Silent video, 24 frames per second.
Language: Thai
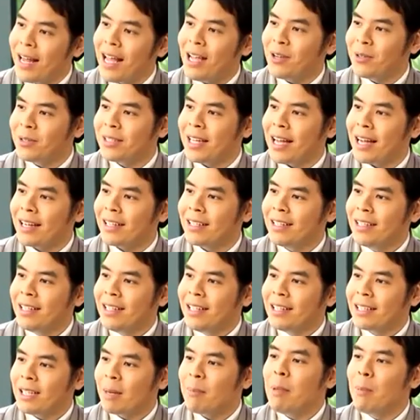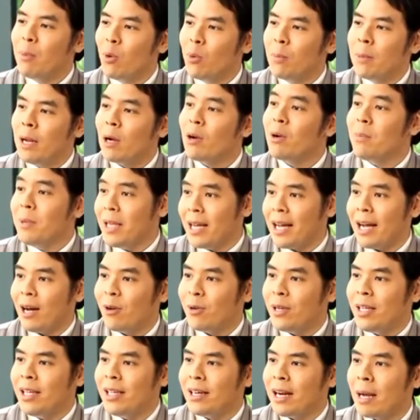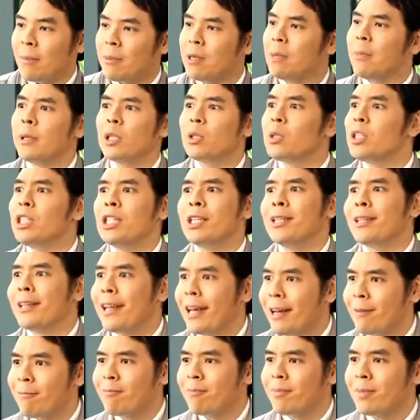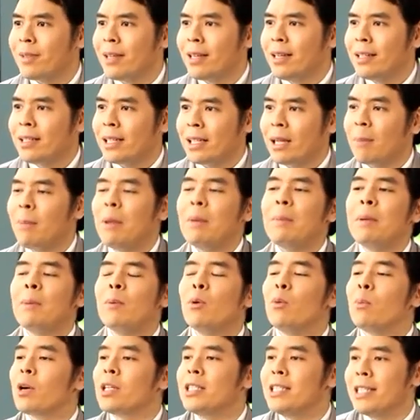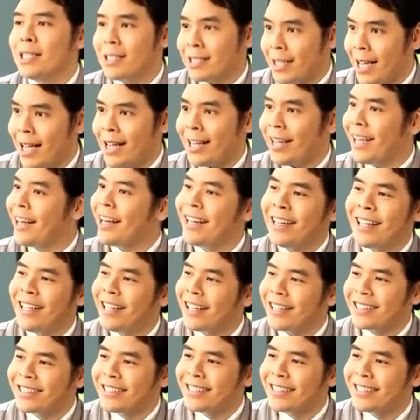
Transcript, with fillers: ก็ได้คุณตั๊กถ้ามีภูมิแล้วก็มีข่าวดีครับคือไม่ต้องฉีดละแต่ถ้าไม่มีภูมิก็ฉีดซะแค่นั้นเอง